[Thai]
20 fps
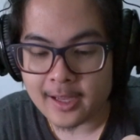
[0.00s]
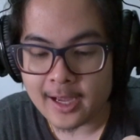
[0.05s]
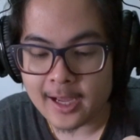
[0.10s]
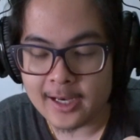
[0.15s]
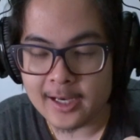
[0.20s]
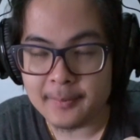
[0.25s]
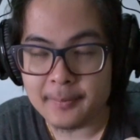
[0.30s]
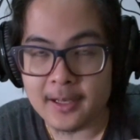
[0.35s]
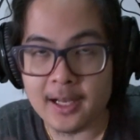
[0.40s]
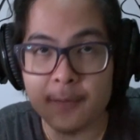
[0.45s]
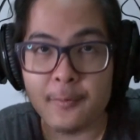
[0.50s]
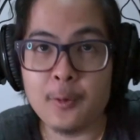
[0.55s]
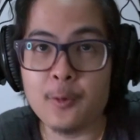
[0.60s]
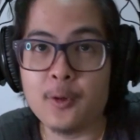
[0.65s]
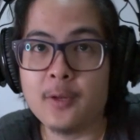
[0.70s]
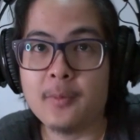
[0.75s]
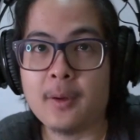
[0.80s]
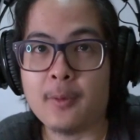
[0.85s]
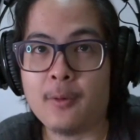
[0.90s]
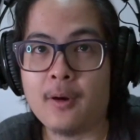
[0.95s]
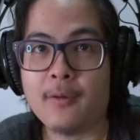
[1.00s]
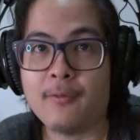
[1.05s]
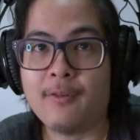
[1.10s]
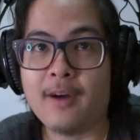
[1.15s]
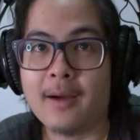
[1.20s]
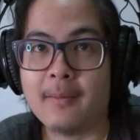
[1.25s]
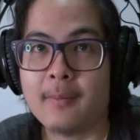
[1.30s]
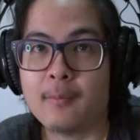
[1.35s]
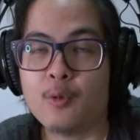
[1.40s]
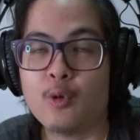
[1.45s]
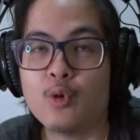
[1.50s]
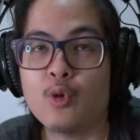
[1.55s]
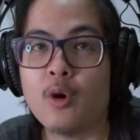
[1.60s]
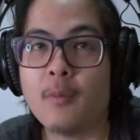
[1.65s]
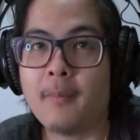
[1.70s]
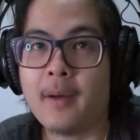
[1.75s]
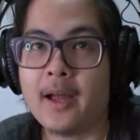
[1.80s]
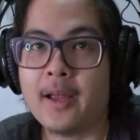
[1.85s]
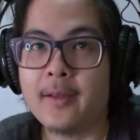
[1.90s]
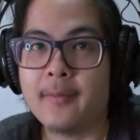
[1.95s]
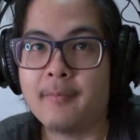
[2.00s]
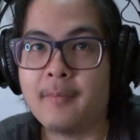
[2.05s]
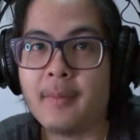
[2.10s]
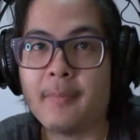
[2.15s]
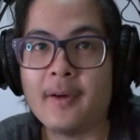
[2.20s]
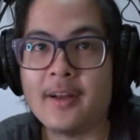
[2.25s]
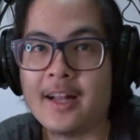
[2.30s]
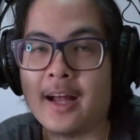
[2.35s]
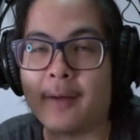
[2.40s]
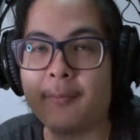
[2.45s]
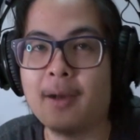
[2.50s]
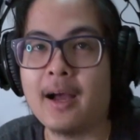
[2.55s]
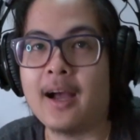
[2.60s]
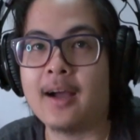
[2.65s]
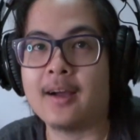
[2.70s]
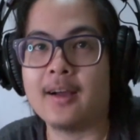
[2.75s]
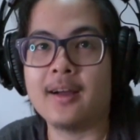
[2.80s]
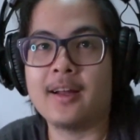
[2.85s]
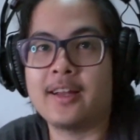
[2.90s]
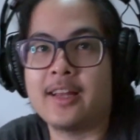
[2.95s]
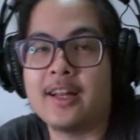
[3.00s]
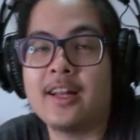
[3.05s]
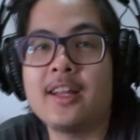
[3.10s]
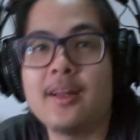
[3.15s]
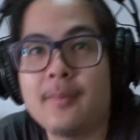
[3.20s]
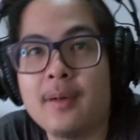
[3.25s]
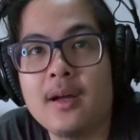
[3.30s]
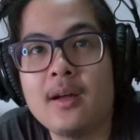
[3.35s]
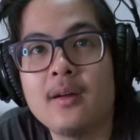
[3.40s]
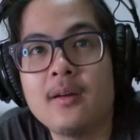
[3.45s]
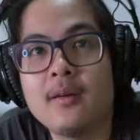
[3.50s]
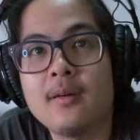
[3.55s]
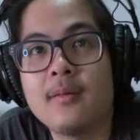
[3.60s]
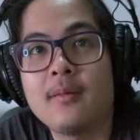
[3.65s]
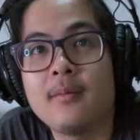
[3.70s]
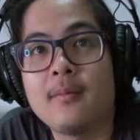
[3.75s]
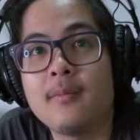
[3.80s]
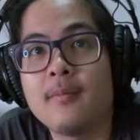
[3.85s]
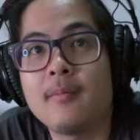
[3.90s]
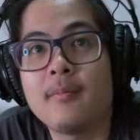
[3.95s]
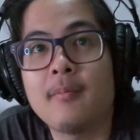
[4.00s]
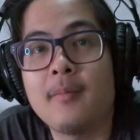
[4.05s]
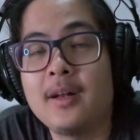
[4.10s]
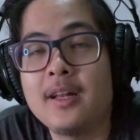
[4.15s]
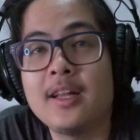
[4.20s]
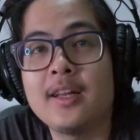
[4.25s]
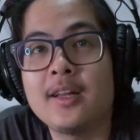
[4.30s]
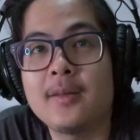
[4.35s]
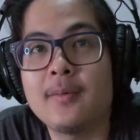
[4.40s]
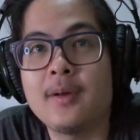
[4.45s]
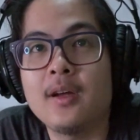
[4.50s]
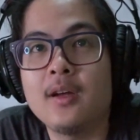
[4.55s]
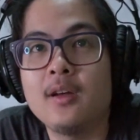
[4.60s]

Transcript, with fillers: อันนี้เป็นเลเวลที่แบบว่า ฟังแบบทั่วๆไปไม่เปิดดังมาก อย่างเงี้ยได้ยินปะไม่ได้ยินใช่ไหม